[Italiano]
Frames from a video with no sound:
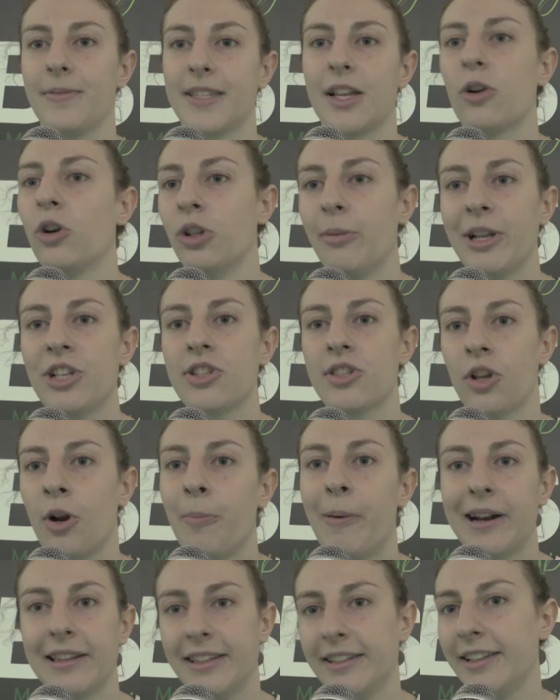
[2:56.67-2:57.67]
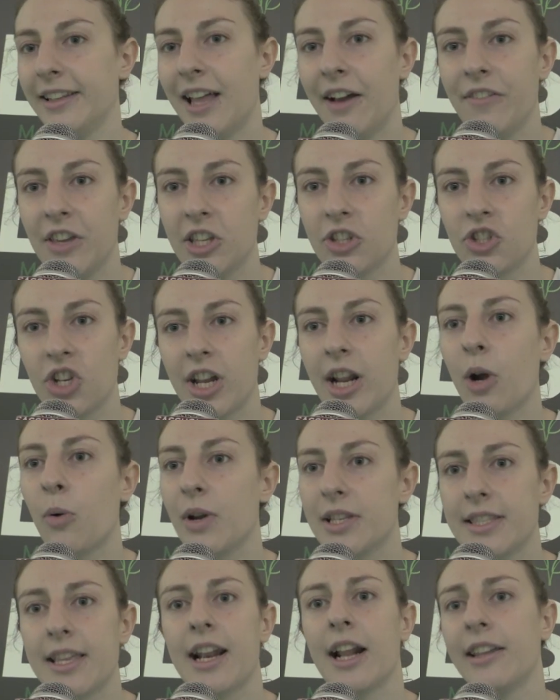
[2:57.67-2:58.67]
secondo me ci sono partite da vincere,
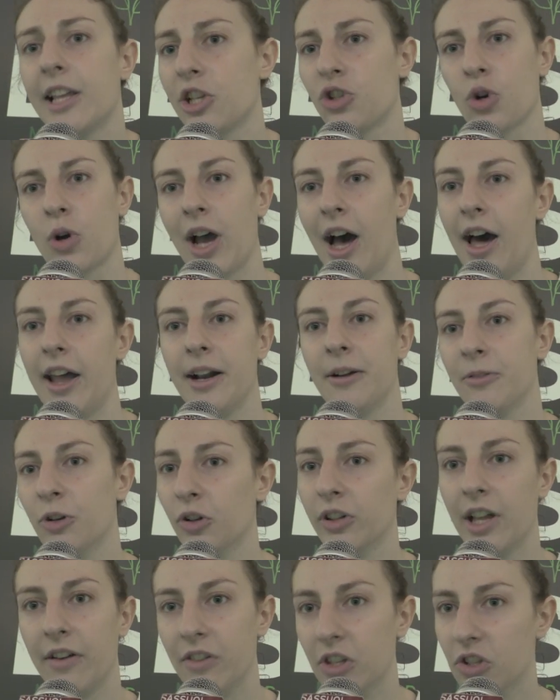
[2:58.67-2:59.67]
questa era da giocare, non da